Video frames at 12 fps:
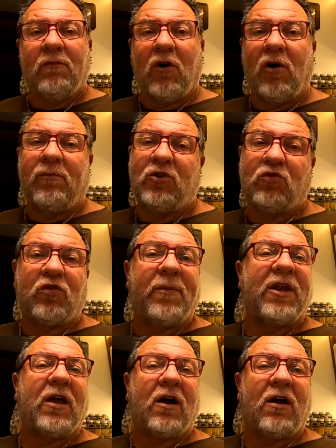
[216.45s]
Bon, mais de toute
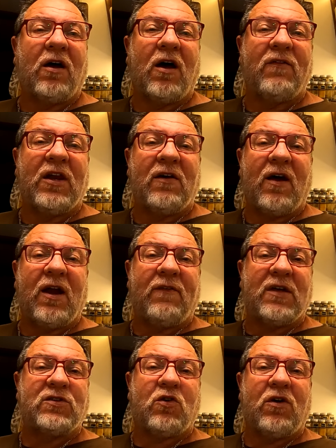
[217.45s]
manière, avec
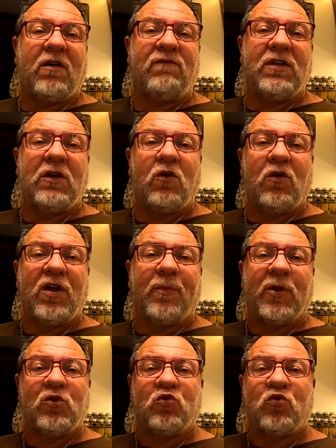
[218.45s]
l'avance qu'on a en vidéo, il n'y a
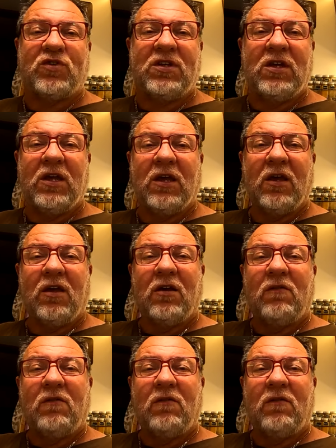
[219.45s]
pas de souci.